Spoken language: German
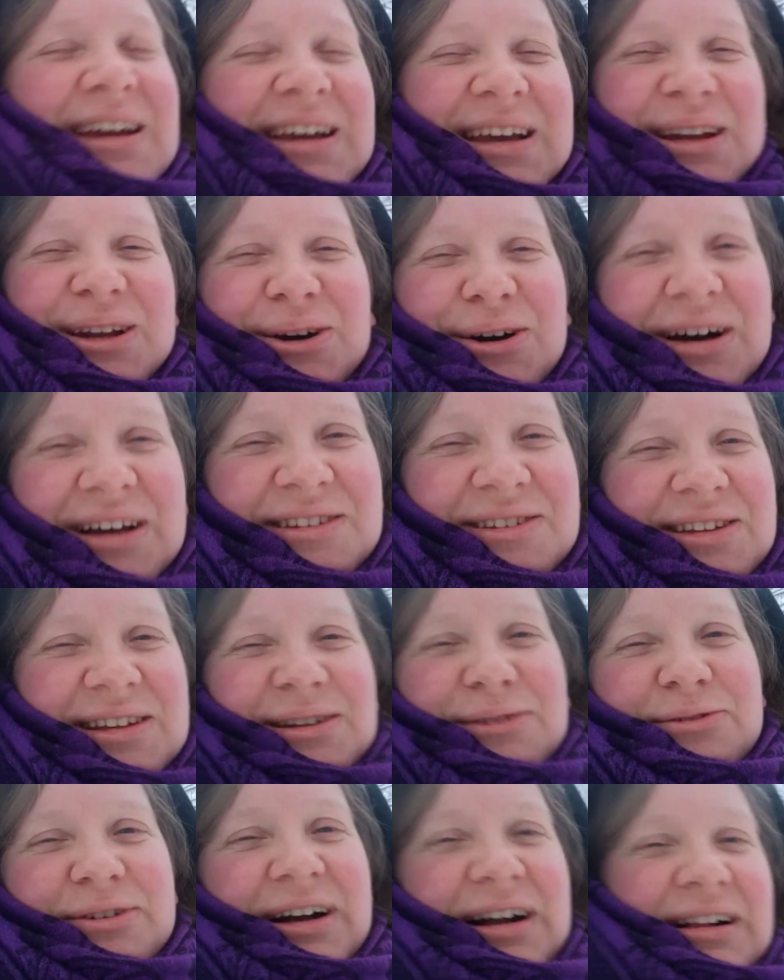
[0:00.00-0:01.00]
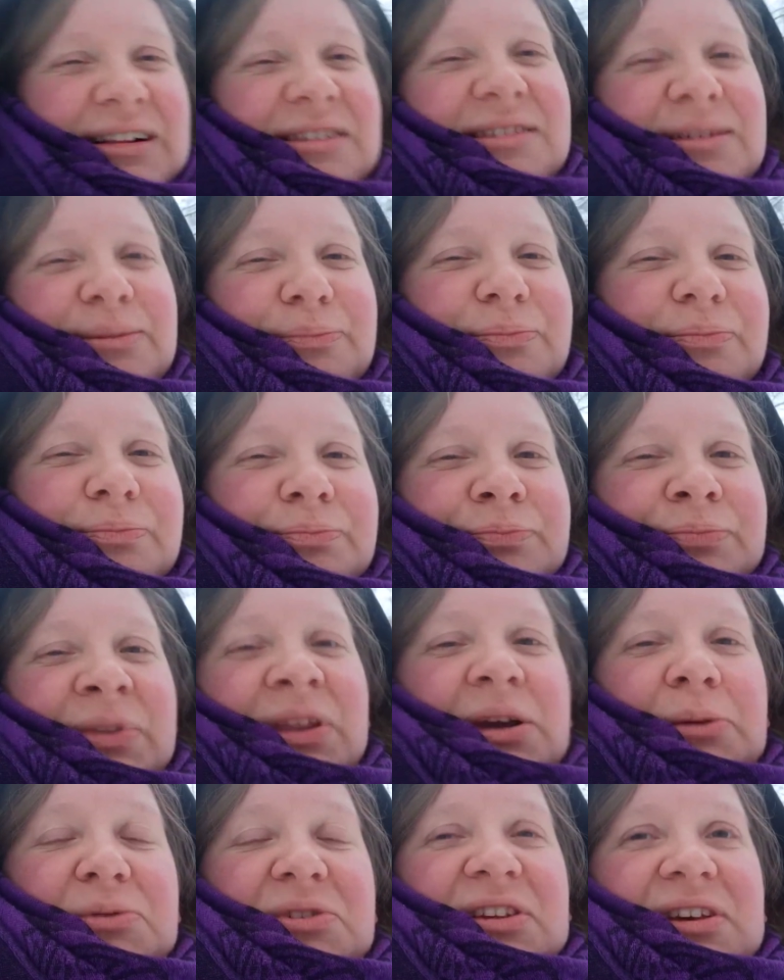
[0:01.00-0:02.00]
Genau, also jedenfalls hm,
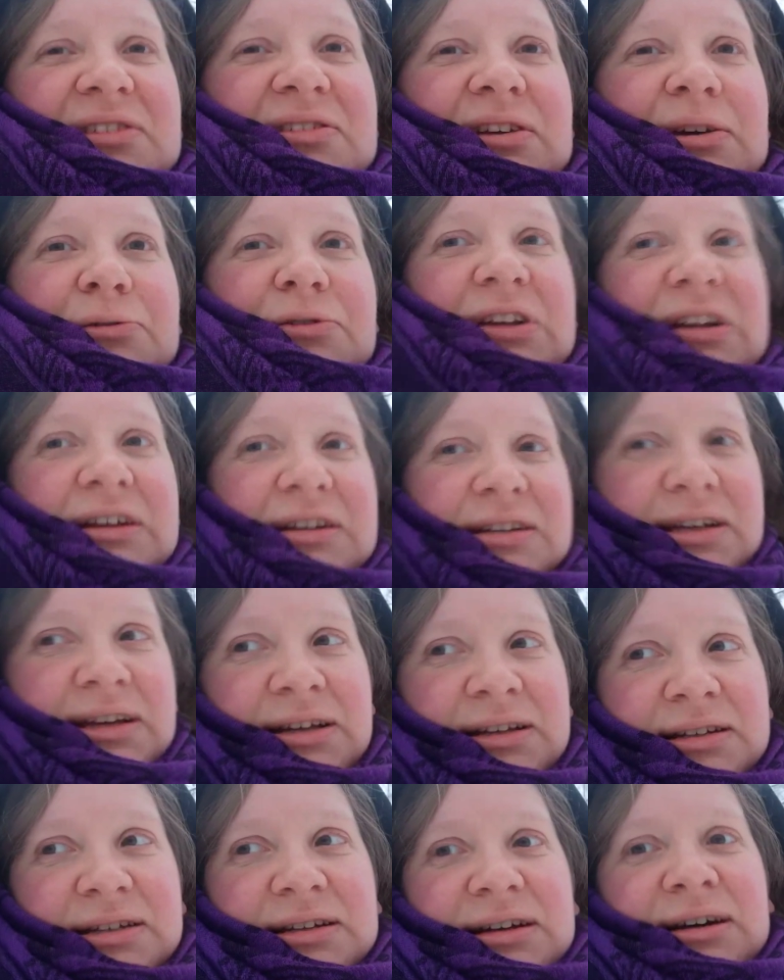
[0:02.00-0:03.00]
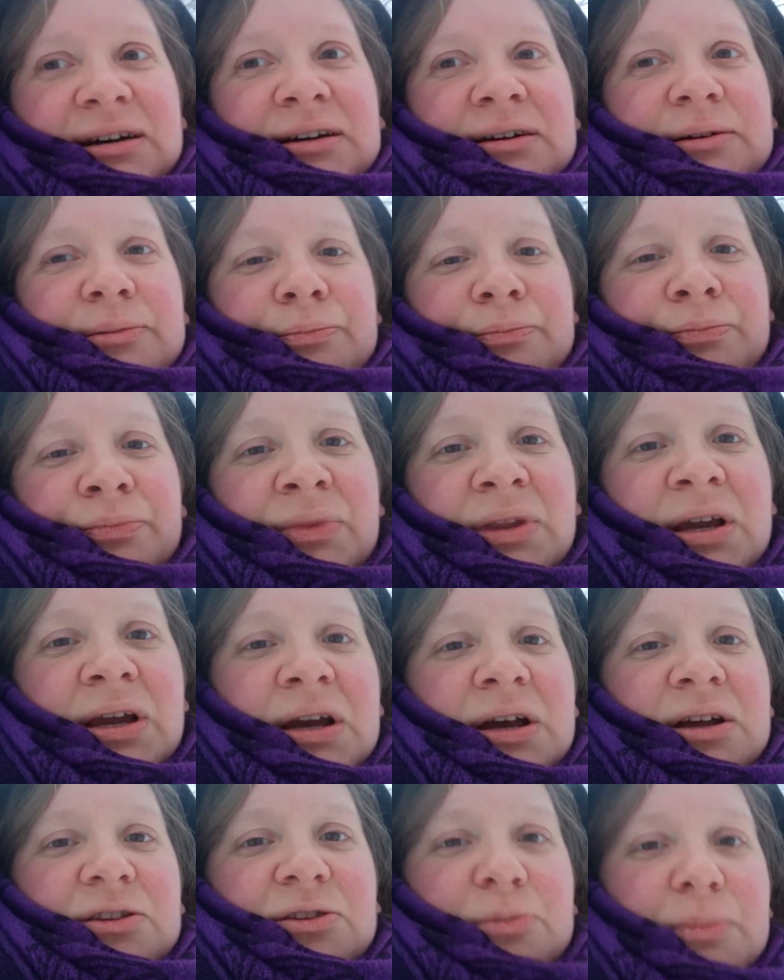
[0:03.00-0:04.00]
gibt es da sehr viele Dinge, die da ähm,
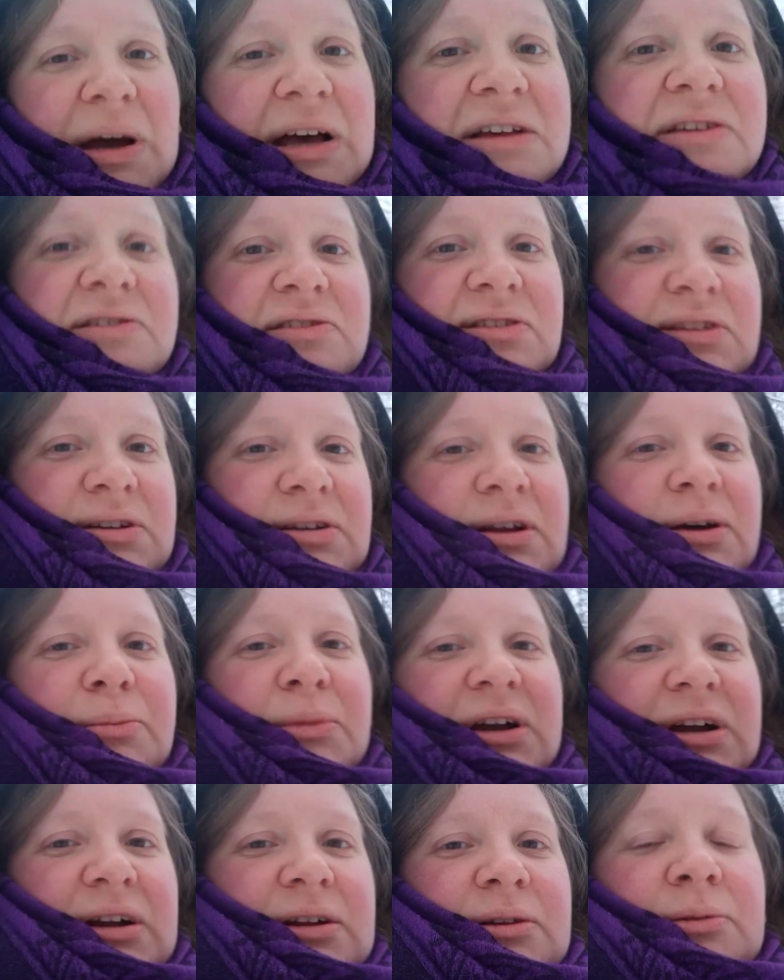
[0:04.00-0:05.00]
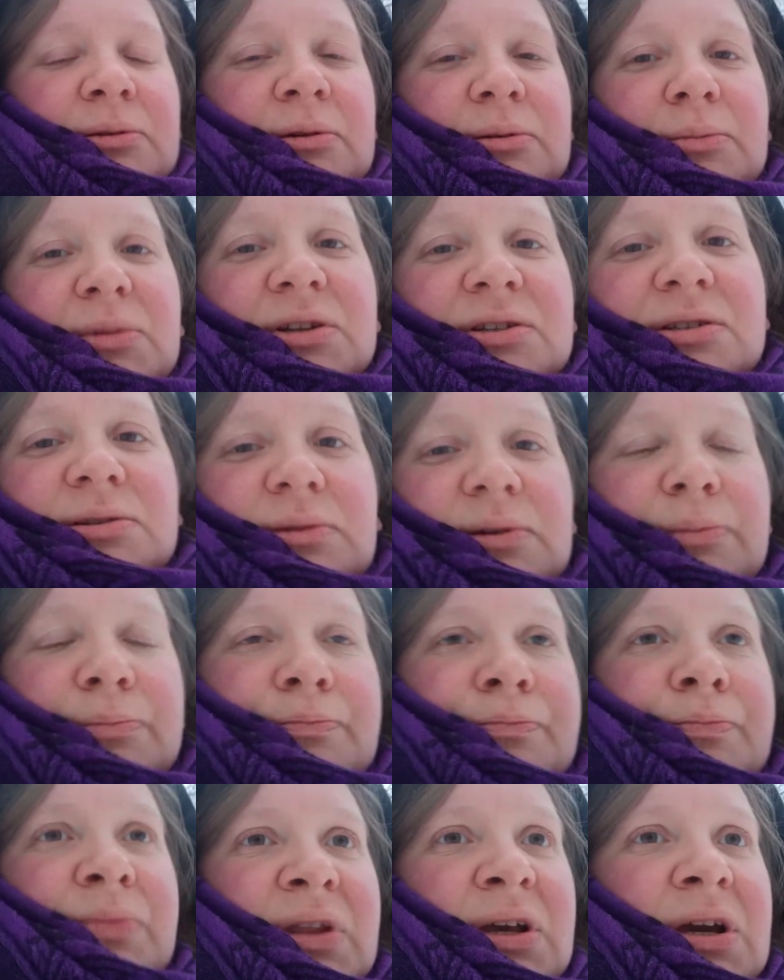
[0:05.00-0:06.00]
zu machen sind. Ne? Man kann mit
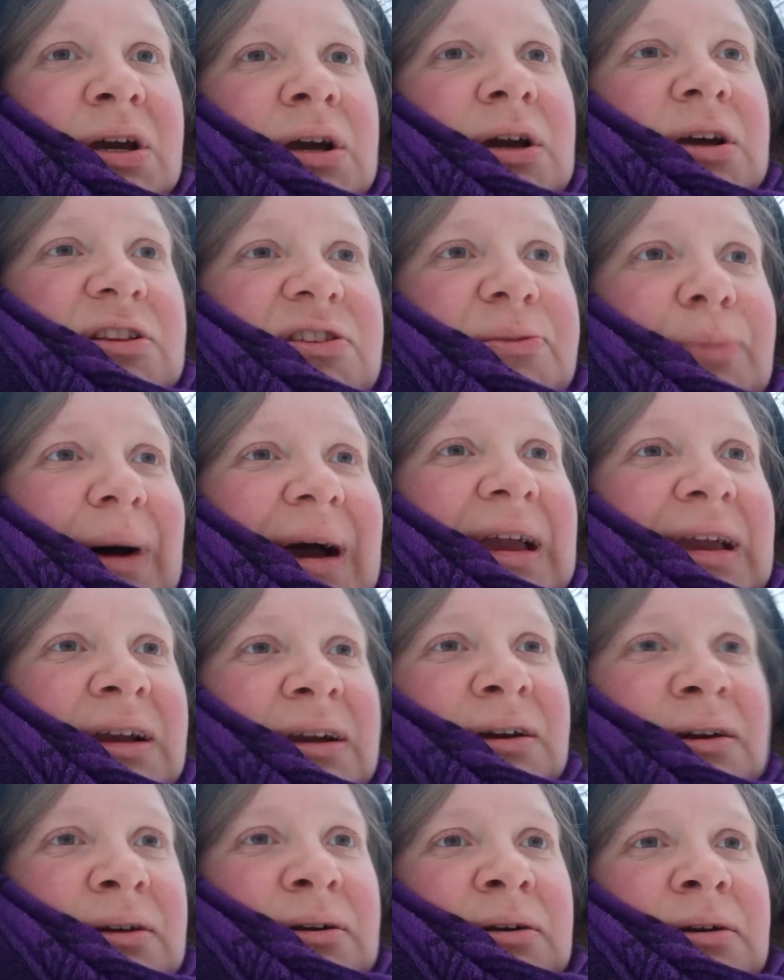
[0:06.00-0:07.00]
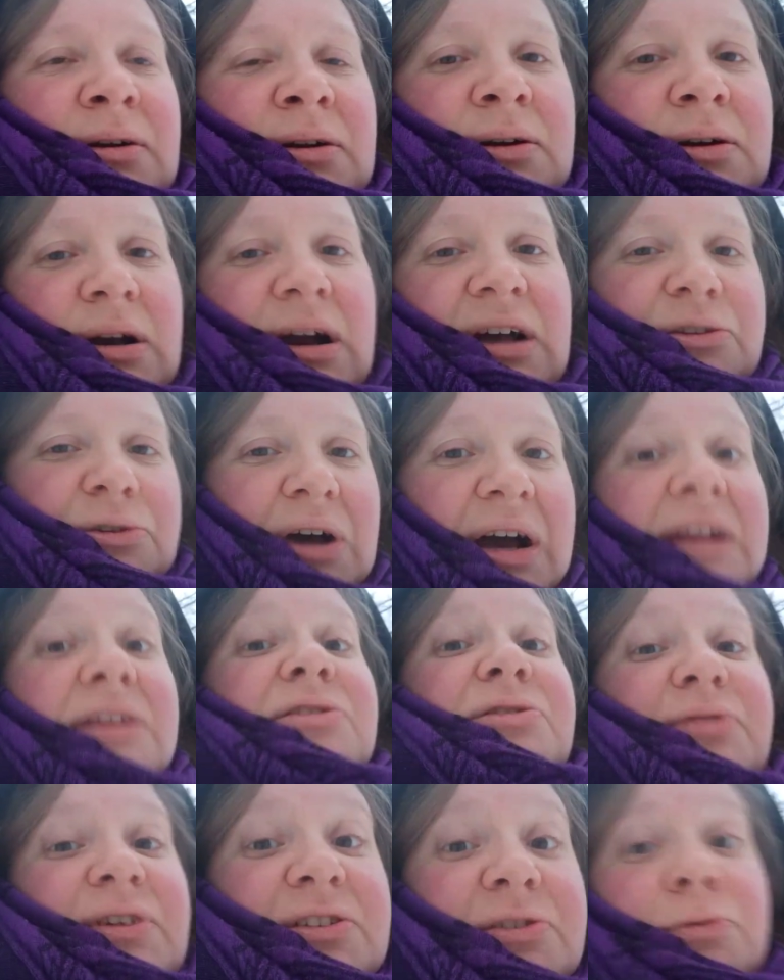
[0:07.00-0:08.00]
ähm, Zweigen, also
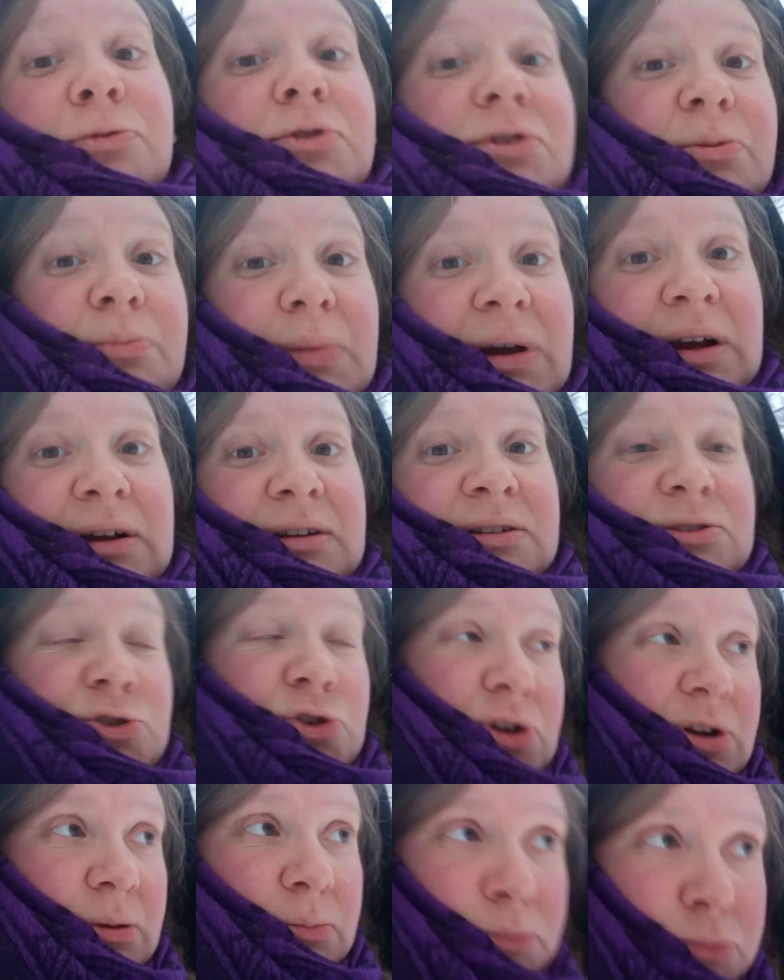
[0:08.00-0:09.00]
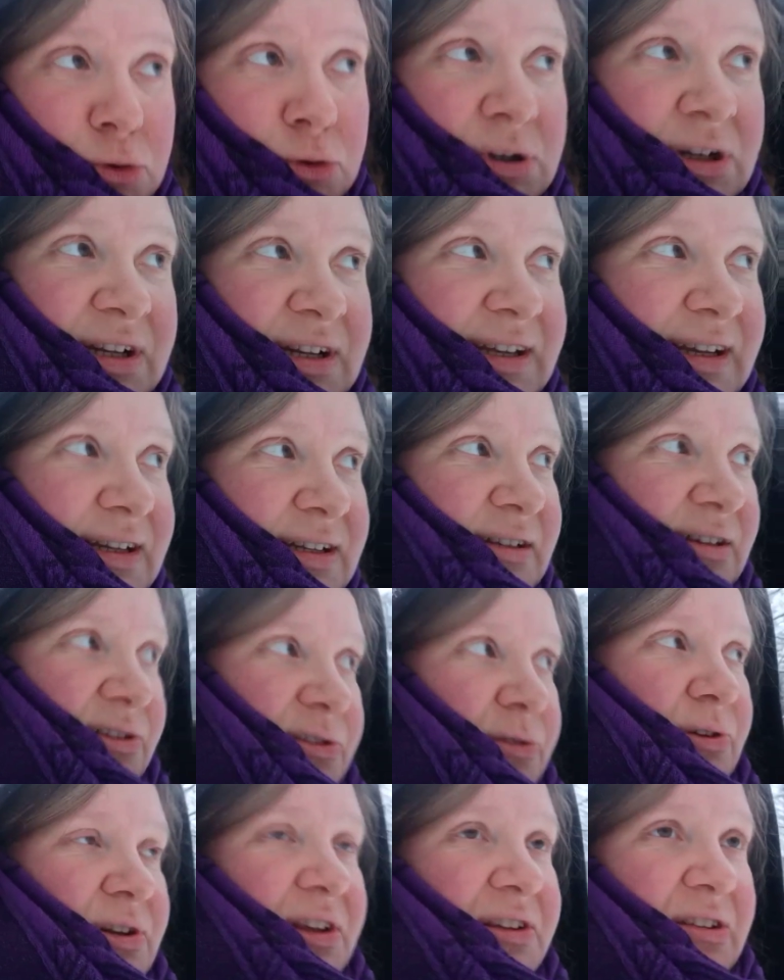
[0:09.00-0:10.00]
alles, was wohlgemerkt schon am Boden liegt,
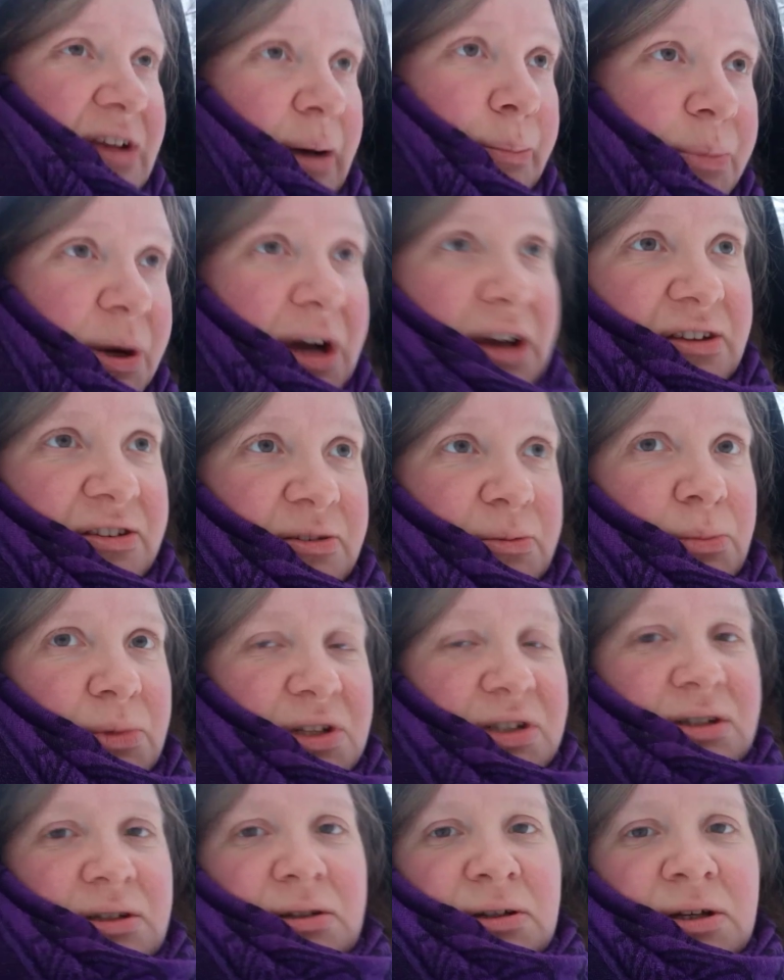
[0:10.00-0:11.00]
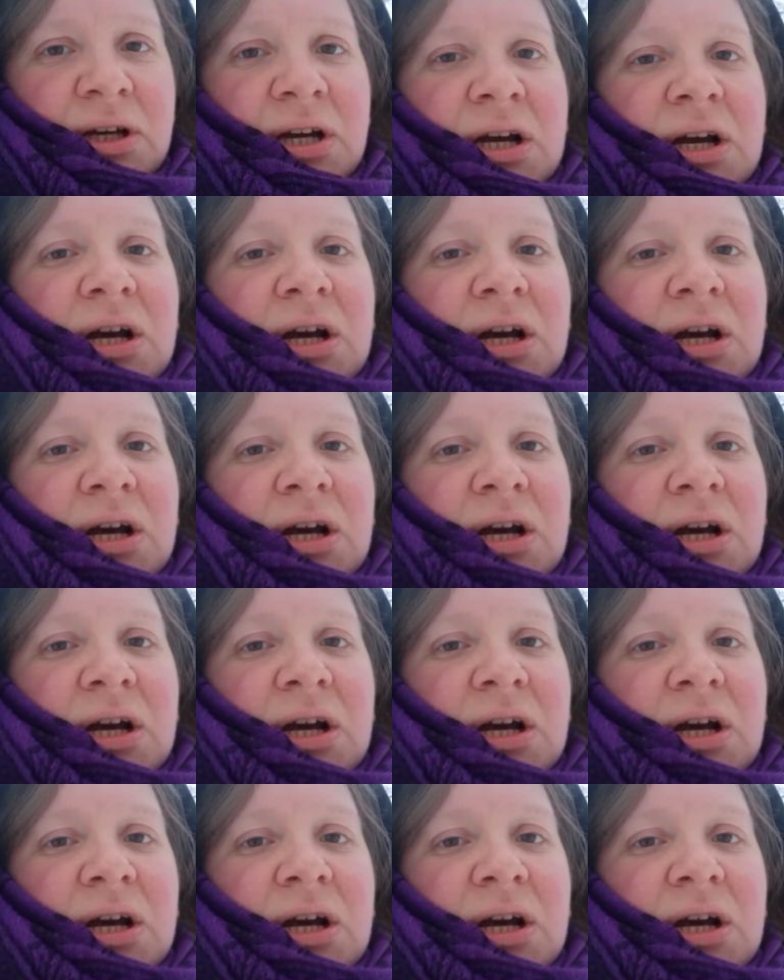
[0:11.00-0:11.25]
also nichts abreißen bitte,